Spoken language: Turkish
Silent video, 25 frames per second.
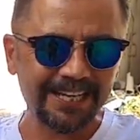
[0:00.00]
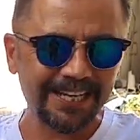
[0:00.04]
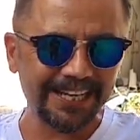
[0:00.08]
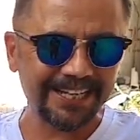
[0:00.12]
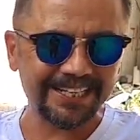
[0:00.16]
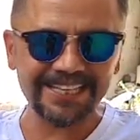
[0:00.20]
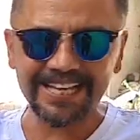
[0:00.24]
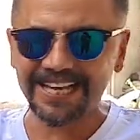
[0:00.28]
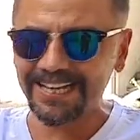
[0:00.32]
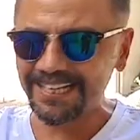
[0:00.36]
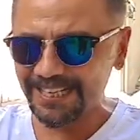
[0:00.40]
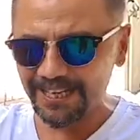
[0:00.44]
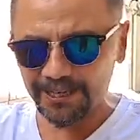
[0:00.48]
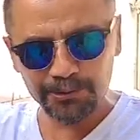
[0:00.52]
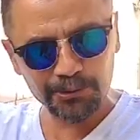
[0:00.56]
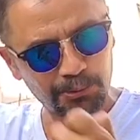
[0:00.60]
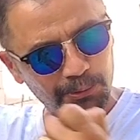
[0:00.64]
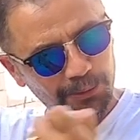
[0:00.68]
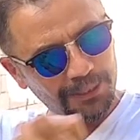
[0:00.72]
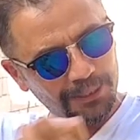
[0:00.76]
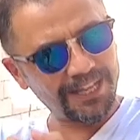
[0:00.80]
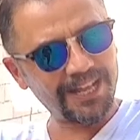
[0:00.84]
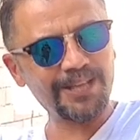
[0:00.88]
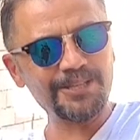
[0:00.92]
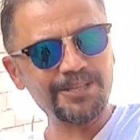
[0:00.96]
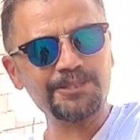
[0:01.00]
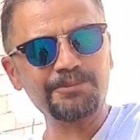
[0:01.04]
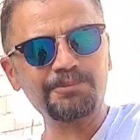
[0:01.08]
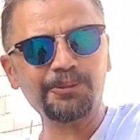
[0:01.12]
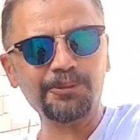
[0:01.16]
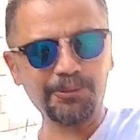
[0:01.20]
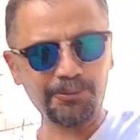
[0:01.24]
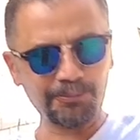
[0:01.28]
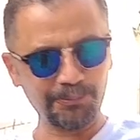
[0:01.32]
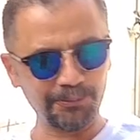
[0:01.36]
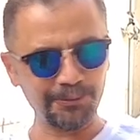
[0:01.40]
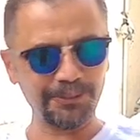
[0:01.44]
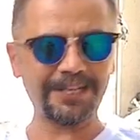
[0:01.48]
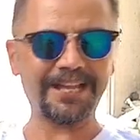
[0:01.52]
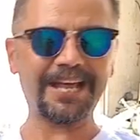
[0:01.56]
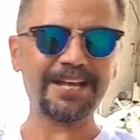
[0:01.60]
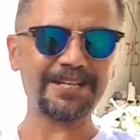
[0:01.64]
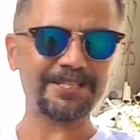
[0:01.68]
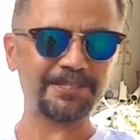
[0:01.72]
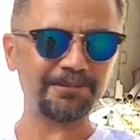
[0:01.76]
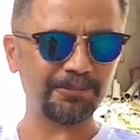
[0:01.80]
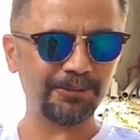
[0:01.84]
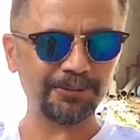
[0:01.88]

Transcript: giderken şu da lazım olur, bu da lazım